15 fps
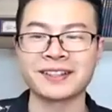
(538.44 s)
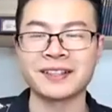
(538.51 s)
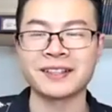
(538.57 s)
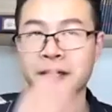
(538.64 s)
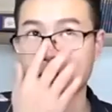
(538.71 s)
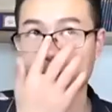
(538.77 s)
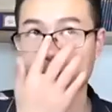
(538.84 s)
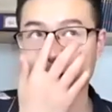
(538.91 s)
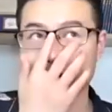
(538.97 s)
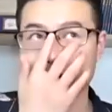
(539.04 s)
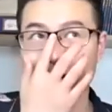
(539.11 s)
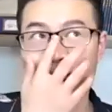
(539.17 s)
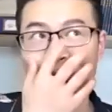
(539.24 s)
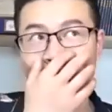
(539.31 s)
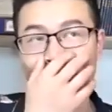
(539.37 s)
那
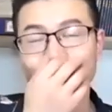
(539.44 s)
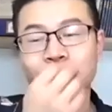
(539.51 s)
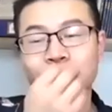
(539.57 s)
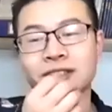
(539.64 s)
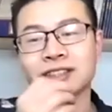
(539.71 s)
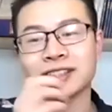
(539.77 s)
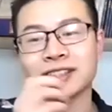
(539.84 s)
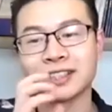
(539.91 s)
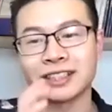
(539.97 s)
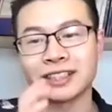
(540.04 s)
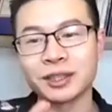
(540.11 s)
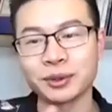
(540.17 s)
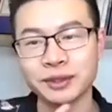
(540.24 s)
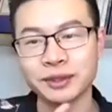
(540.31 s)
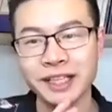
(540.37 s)
尤尤其是你
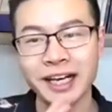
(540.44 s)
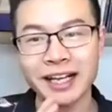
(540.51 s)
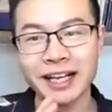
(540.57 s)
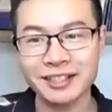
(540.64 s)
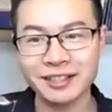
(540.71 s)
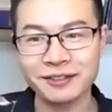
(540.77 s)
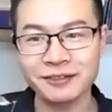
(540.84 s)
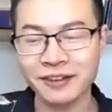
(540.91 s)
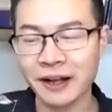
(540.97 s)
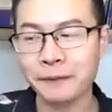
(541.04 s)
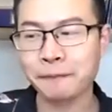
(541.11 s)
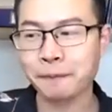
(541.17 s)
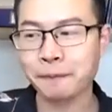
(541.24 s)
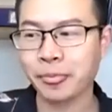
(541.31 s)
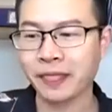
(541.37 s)
留下来吃
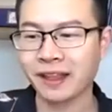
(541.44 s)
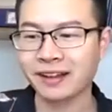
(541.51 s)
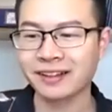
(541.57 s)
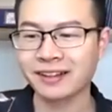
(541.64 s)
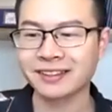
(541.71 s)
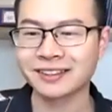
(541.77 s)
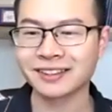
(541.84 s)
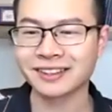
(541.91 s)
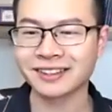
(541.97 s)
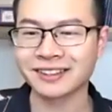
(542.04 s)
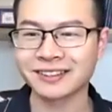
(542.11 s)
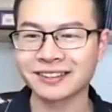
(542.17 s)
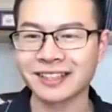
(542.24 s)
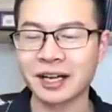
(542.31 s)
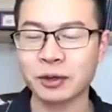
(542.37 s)
饭，
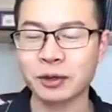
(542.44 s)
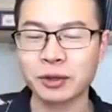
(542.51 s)
嗯，他